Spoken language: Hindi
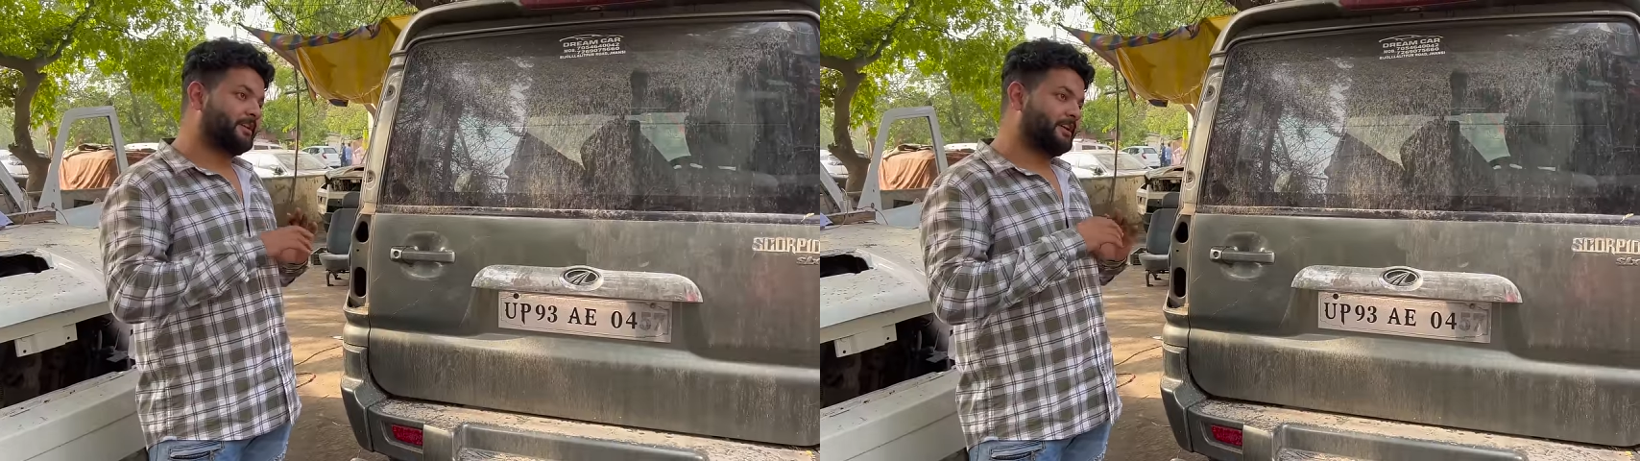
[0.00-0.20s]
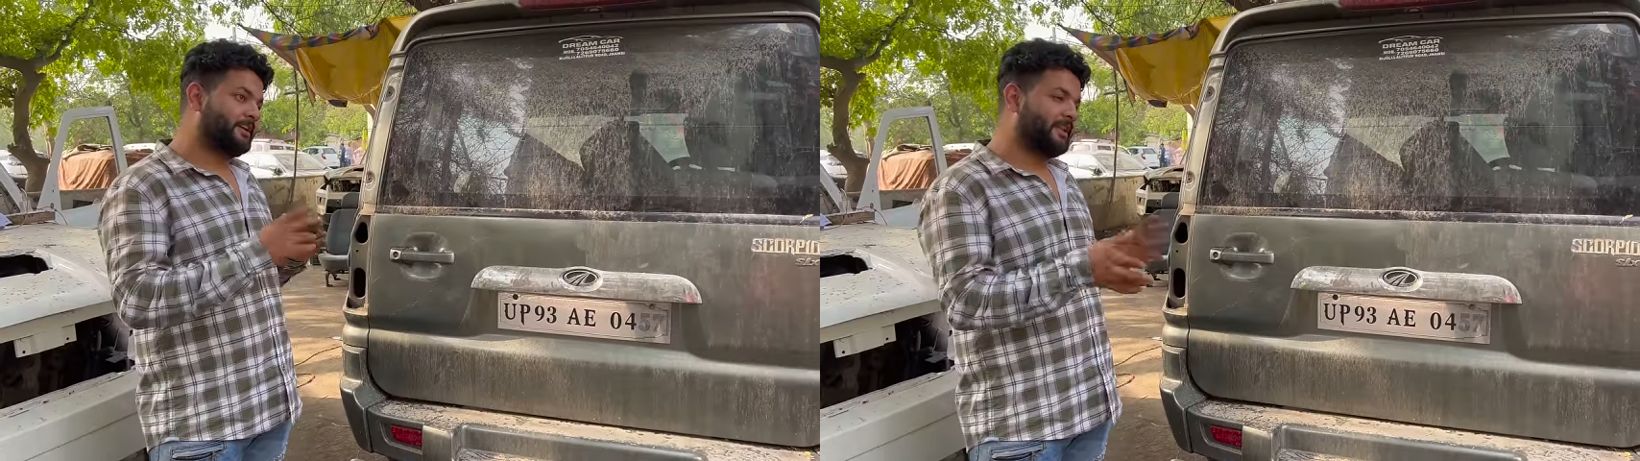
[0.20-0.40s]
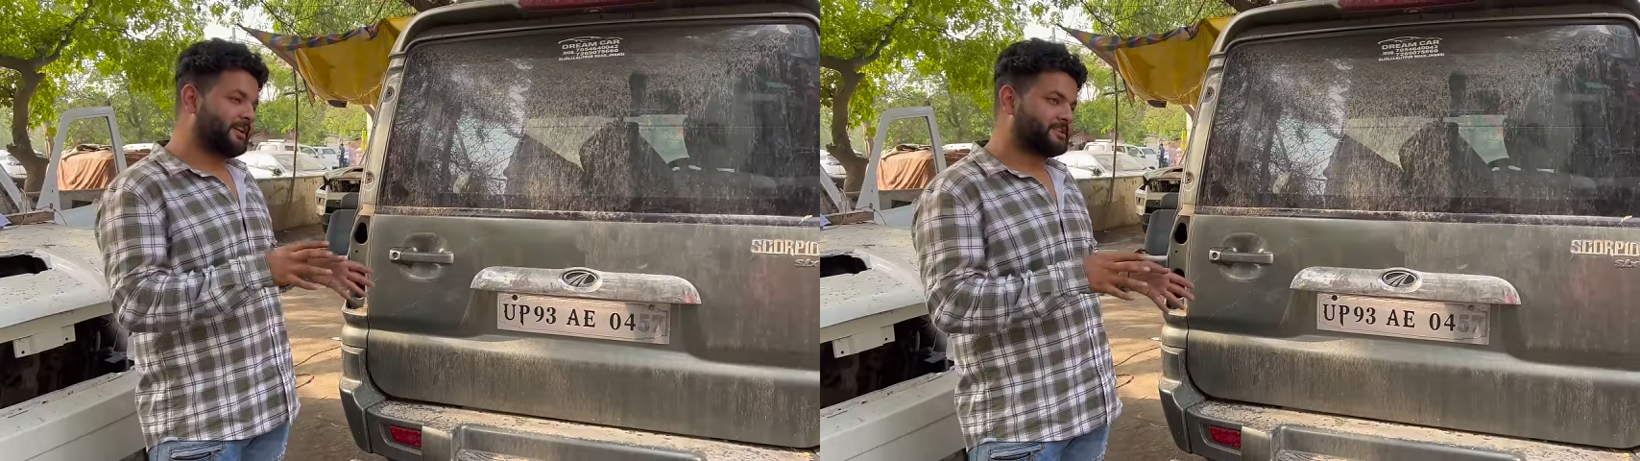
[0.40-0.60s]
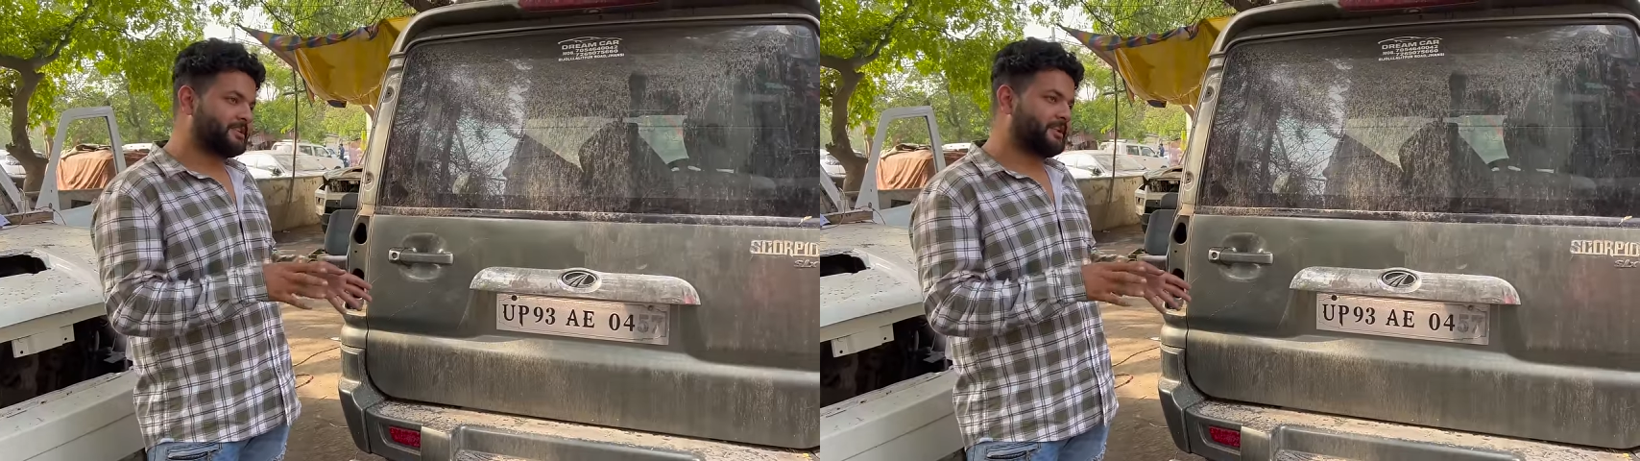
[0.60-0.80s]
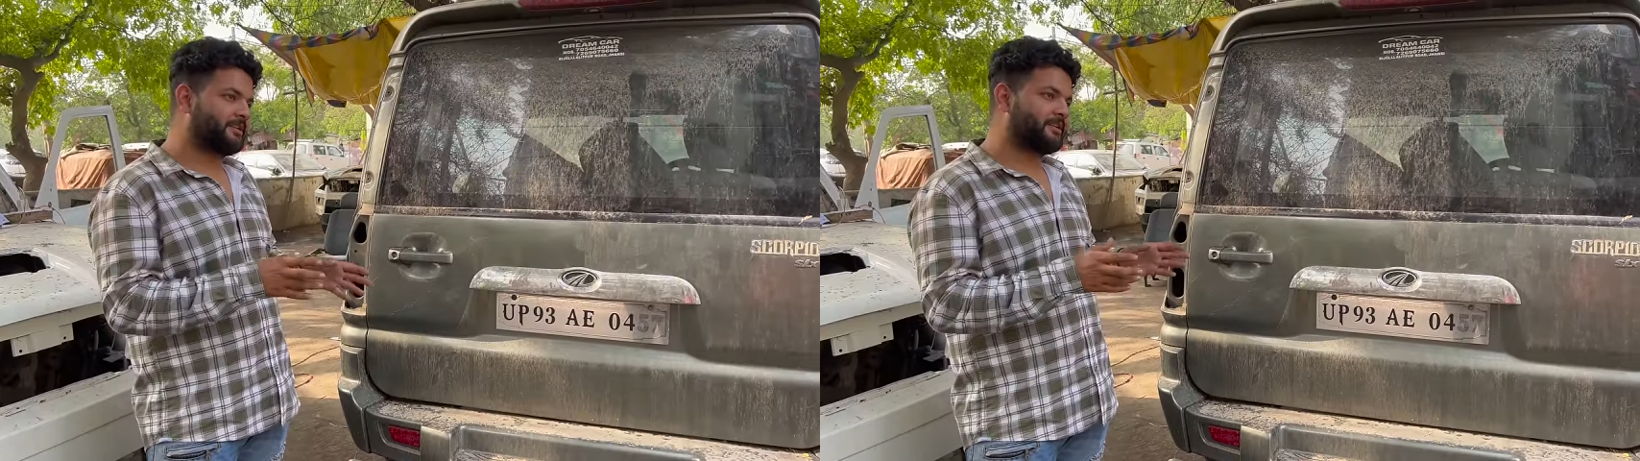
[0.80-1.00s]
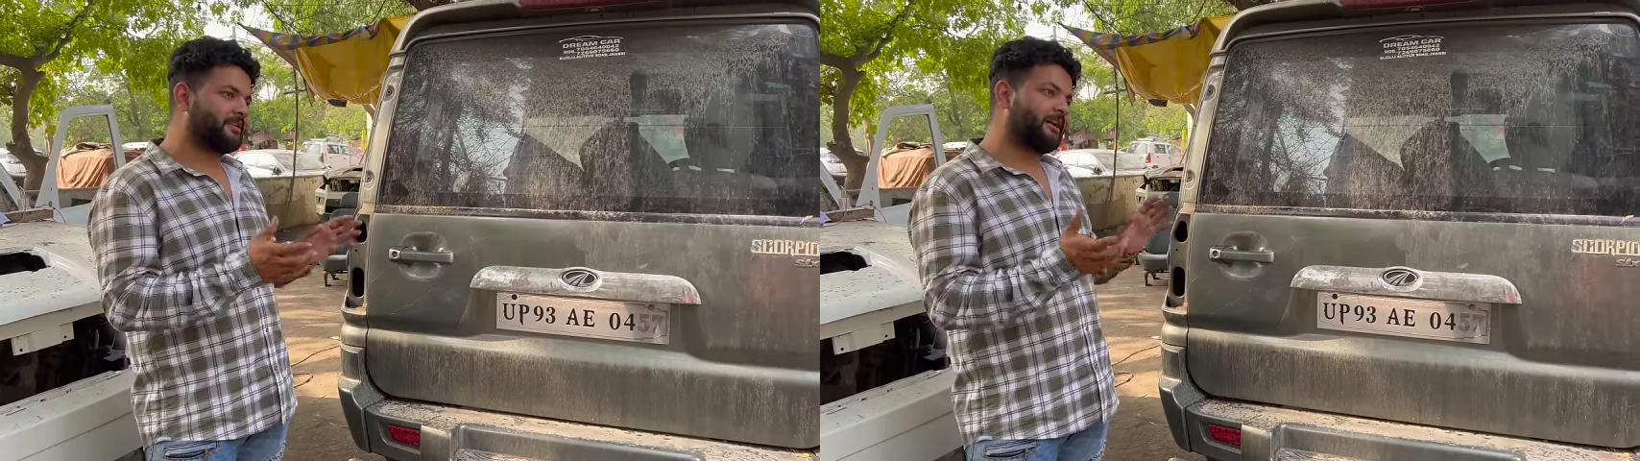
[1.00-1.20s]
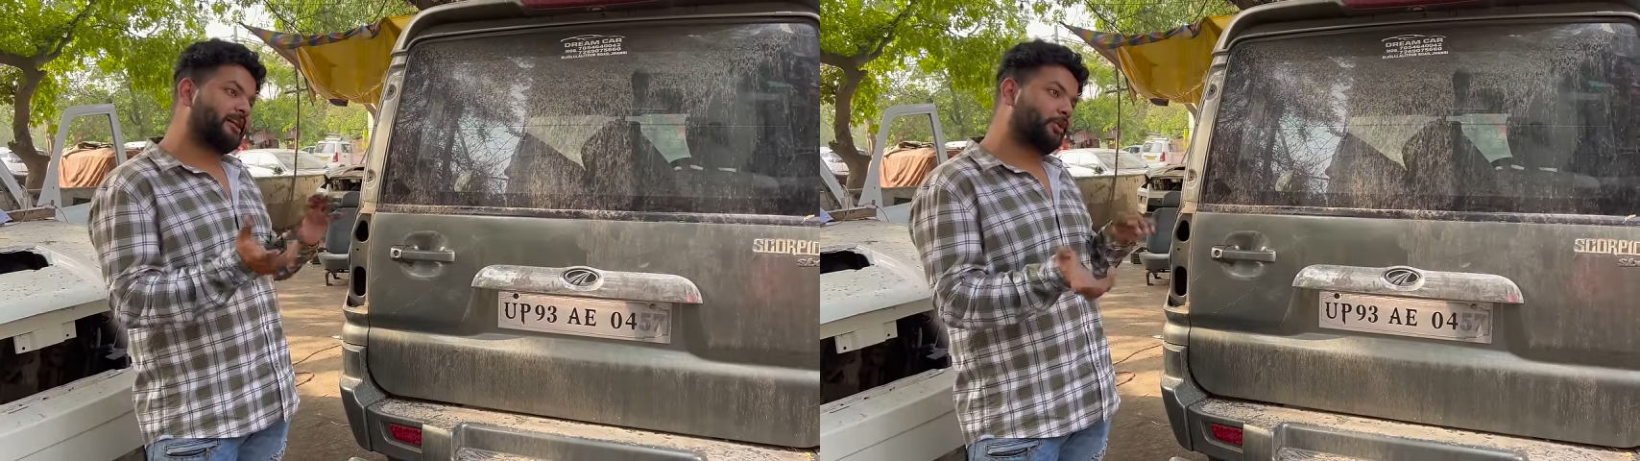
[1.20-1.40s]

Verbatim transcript: इंटीरियर एक्सटीरियर और,